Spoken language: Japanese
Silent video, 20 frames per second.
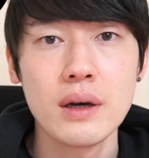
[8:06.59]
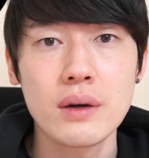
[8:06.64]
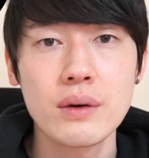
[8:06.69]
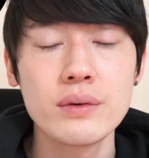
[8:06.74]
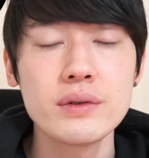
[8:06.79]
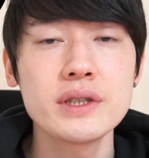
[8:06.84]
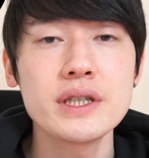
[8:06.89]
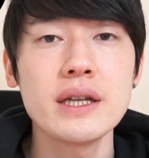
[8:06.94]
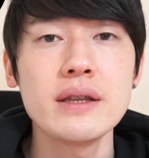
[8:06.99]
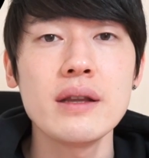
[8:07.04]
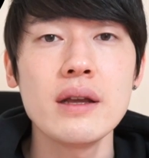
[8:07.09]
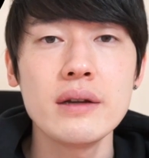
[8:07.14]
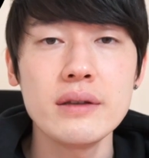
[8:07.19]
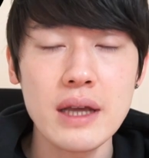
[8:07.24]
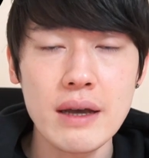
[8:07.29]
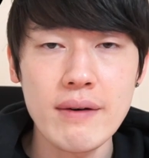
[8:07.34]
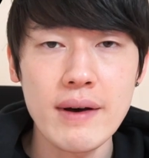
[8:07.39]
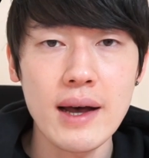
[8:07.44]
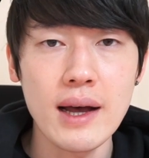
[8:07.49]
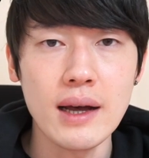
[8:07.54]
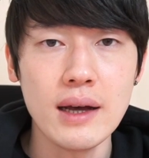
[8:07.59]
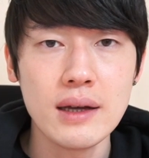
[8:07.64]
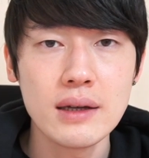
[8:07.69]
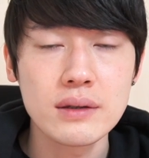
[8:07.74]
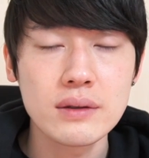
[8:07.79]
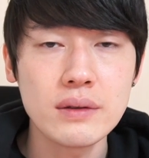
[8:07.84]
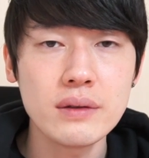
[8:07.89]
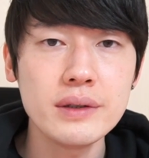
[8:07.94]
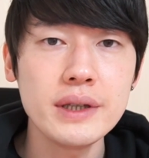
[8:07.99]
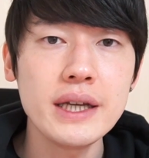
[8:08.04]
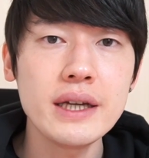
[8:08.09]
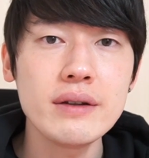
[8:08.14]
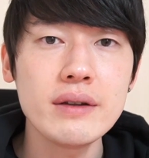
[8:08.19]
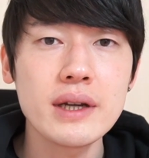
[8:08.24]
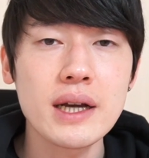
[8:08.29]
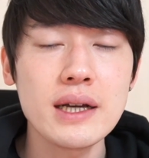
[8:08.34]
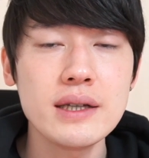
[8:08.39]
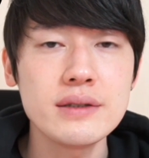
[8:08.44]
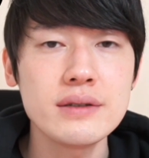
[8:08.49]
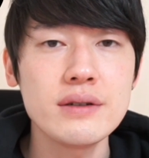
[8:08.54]
このチャンネルではコーディング
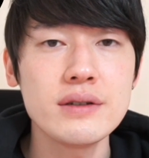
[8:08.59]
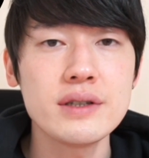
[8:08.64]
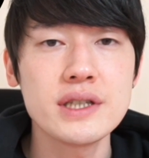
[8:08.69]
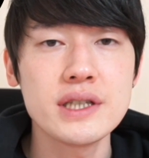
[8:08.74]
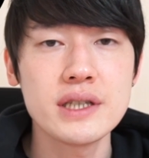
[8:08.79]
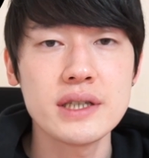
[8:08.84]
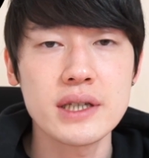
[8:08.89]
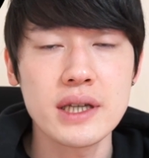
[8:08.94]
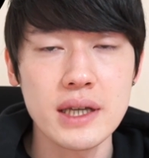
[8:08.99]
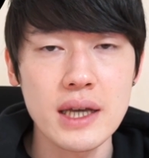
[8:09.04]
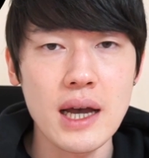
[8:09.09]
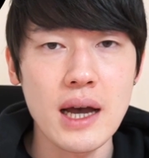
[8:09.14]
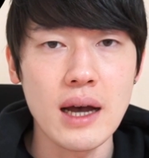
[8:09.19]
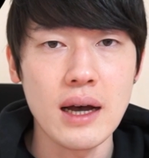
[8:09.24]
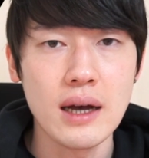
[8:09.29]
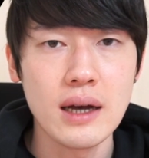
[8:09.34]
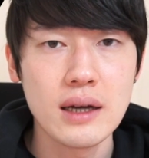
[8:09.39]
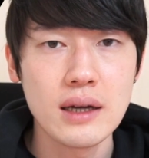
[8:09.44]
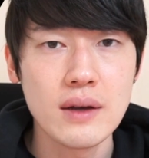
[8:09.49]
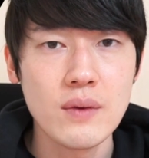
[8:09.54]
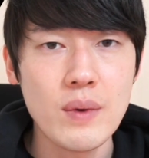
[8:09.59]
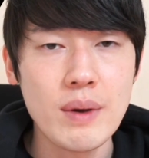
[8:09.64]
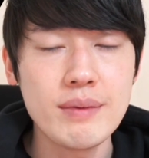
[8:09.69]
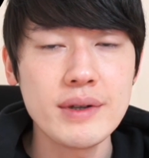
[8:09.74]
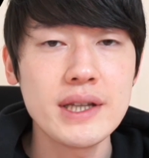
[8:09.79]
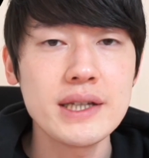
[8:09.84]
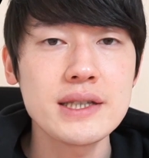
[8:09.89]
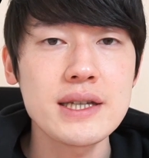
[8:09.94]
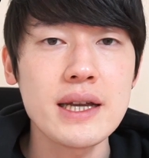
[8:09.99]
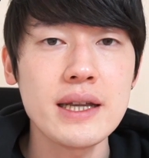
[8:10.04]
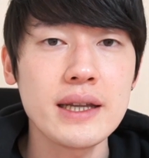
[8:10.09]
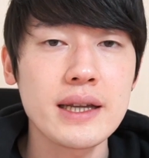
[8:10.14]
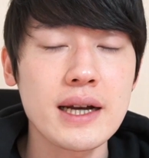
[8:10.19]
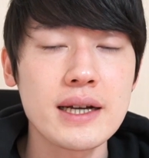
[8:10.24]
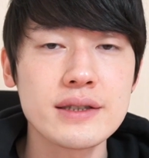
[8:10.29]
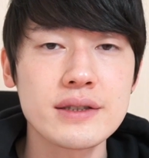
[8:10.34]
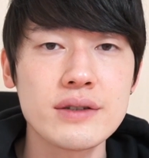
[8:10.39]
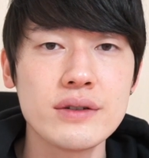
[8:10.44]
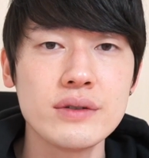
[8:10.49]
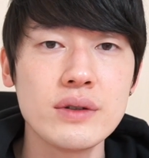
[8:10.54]
に関する知識やウェブデザインに
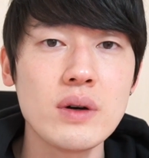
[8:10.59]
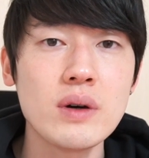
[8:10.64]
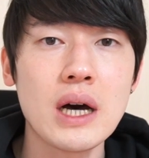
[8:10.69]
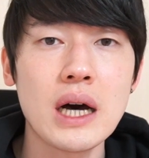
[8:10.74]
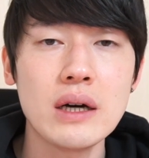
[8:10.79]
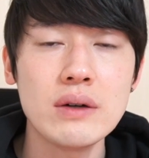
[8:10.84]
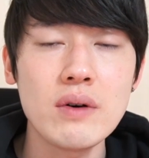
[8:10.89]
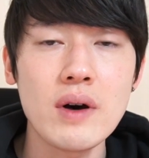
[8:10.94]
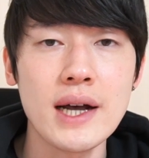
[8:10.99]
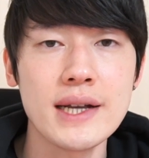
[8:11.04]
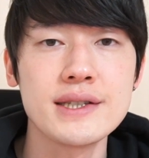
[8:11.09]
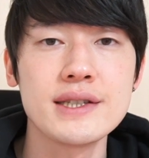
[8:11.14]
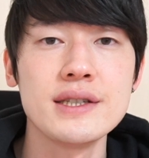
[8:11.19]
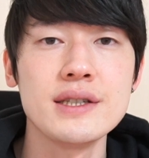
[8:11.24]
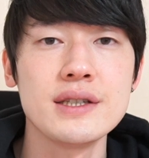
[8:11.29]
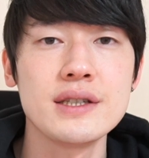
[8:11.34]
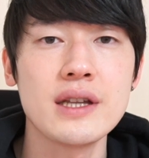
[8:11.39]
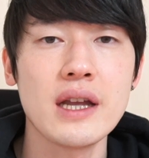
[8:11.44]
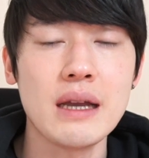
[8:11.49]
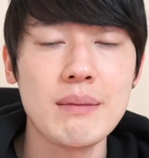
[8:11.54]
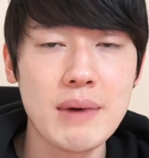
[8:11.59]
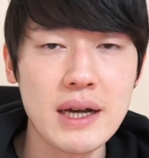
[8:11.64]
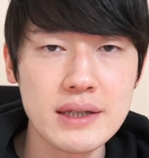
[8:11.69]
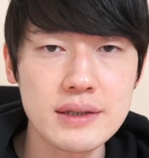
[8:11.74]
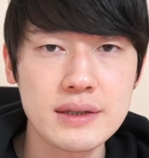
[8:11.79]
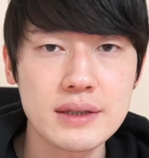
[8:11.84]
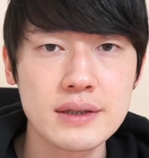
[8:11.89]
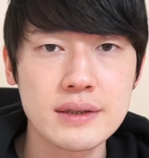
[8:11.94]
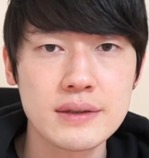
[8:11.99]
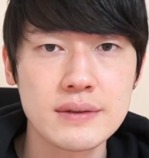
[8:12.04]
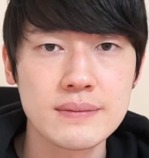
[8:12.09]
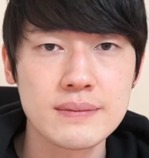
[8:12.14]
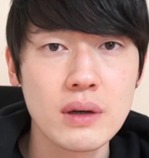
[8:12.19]
関するノウハウを発信しています。